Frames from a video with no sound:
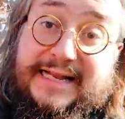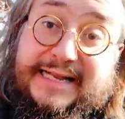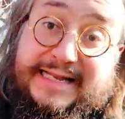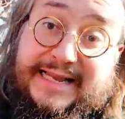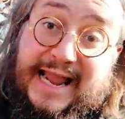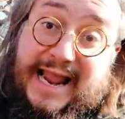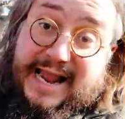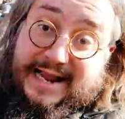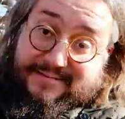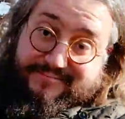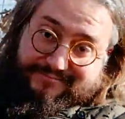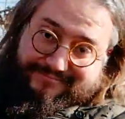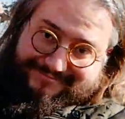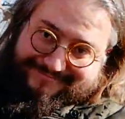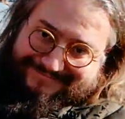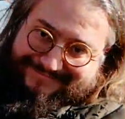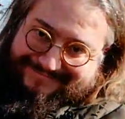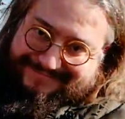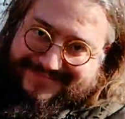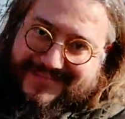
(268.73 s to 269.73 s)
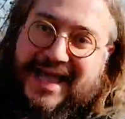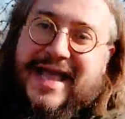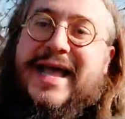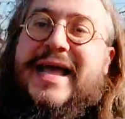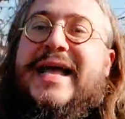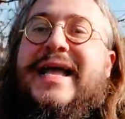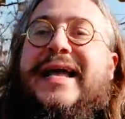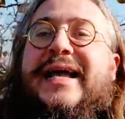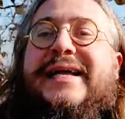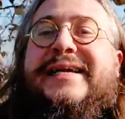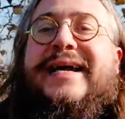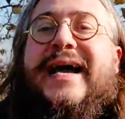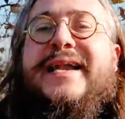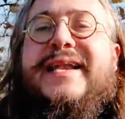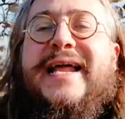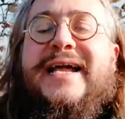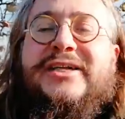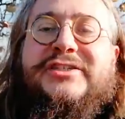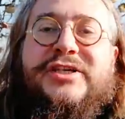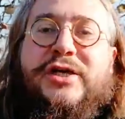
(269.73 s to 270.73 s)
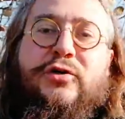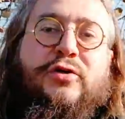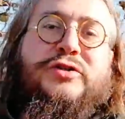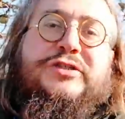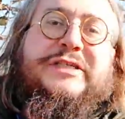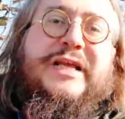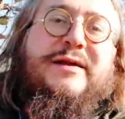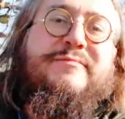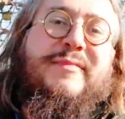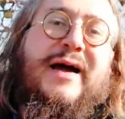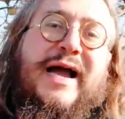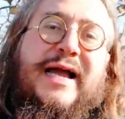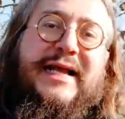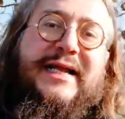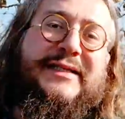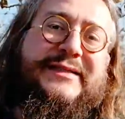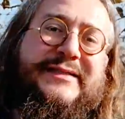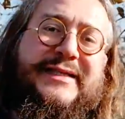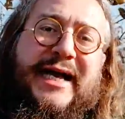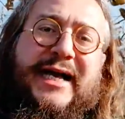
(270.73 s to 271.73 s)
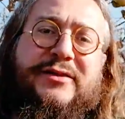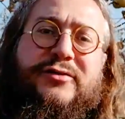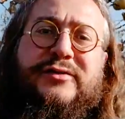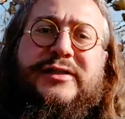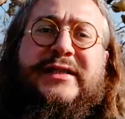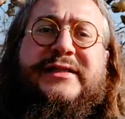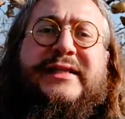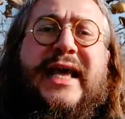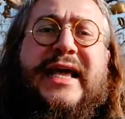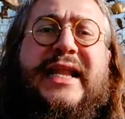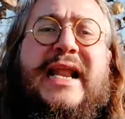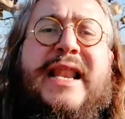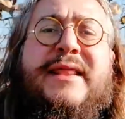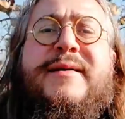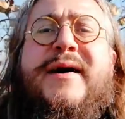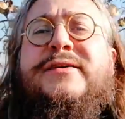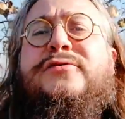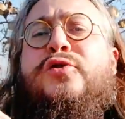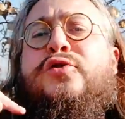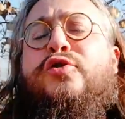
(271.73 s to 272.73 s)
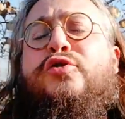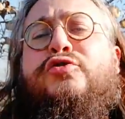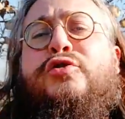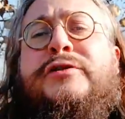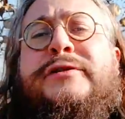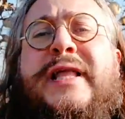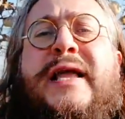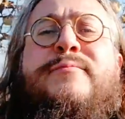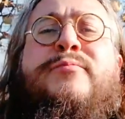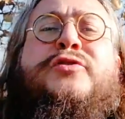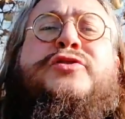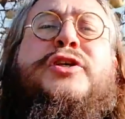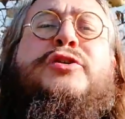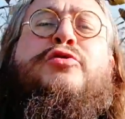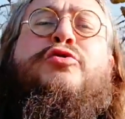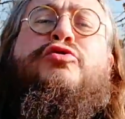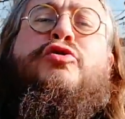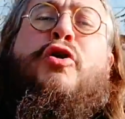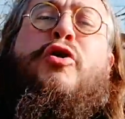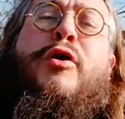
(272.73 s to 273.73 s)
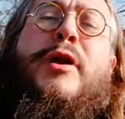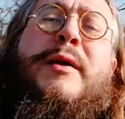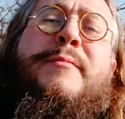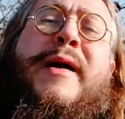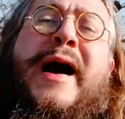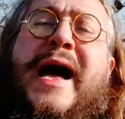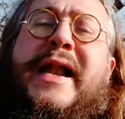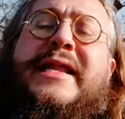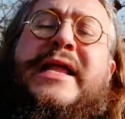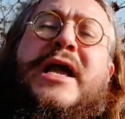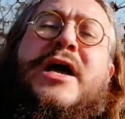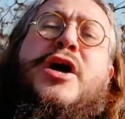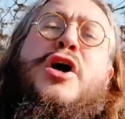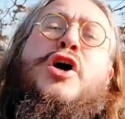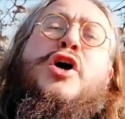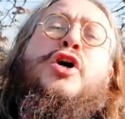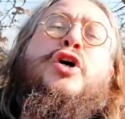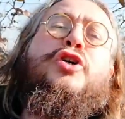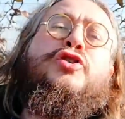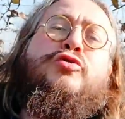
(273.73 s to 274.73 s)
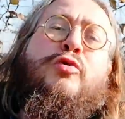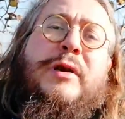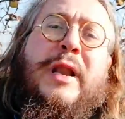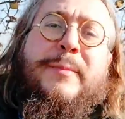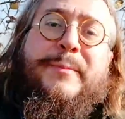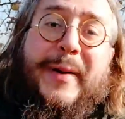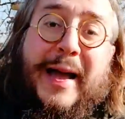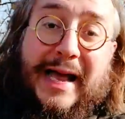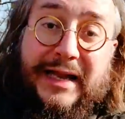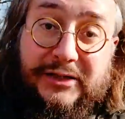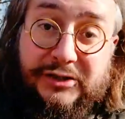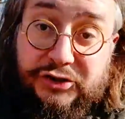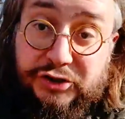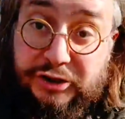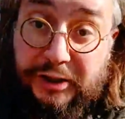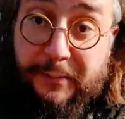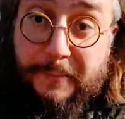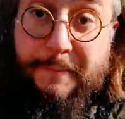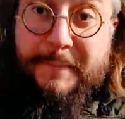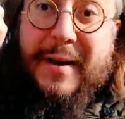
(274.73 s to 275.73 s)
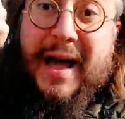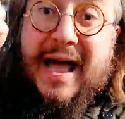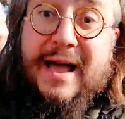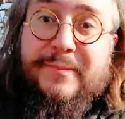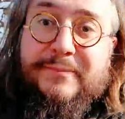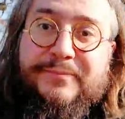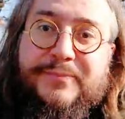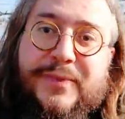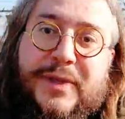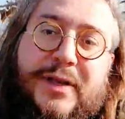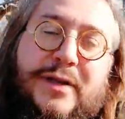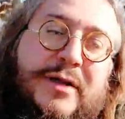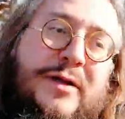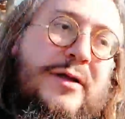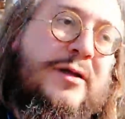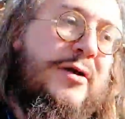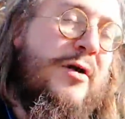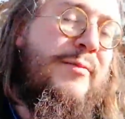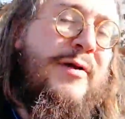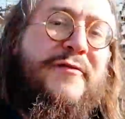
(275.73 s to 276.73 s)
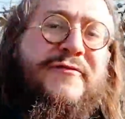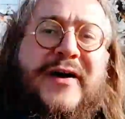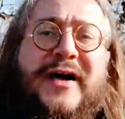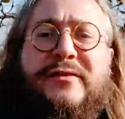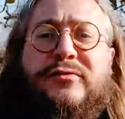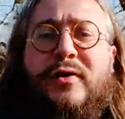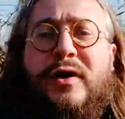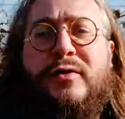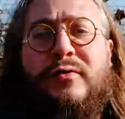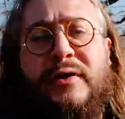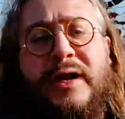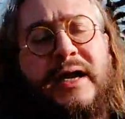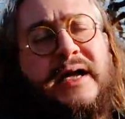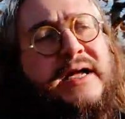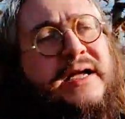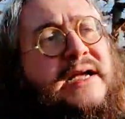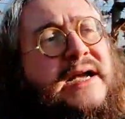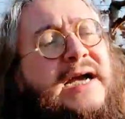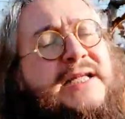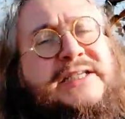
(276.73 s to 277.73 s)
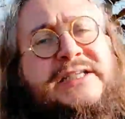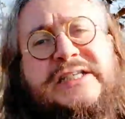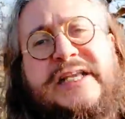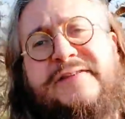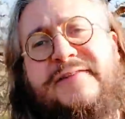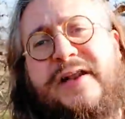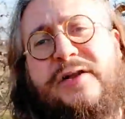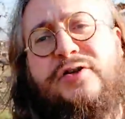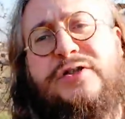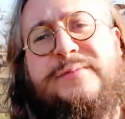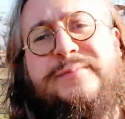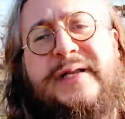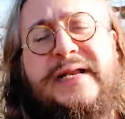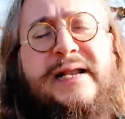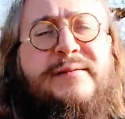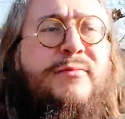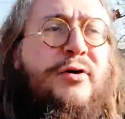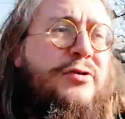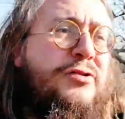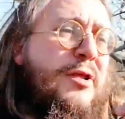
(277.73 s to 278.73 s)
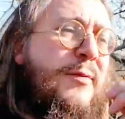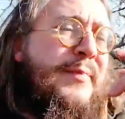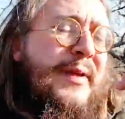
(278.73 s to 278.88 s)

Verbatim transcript: Che Ganesha non si è mai alzato da terra, è rimasto tutto il tempo seduto con le mani sulla pancia. Ma come ha fatto allora a descrivere così bene il mondo?